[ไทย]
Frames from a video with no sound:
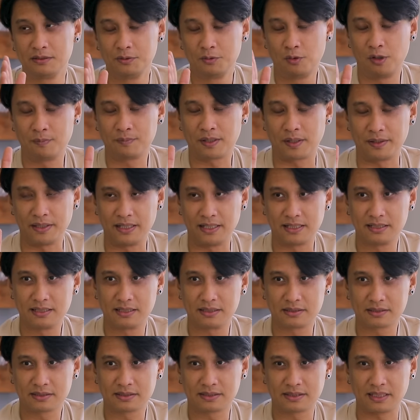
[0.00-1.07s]
รวมกับอีก
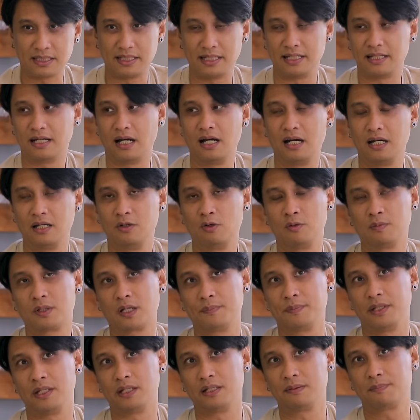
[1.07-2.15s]
สี่เออรวมกั
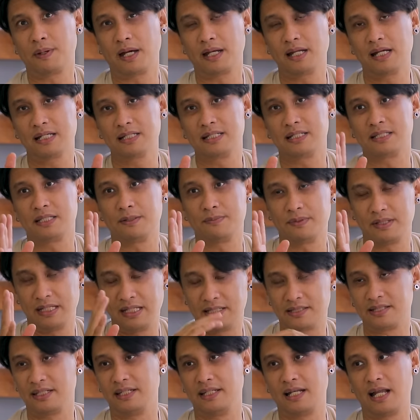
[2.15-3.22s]
บอีกแปดห้าสี่สิบอี
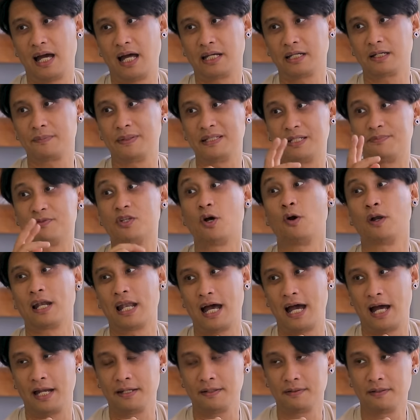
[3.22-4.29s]
กสี่ล้านก็เป็นสิบสอง
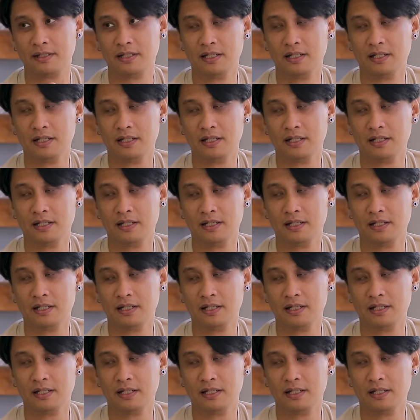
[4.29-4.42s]
ล้าน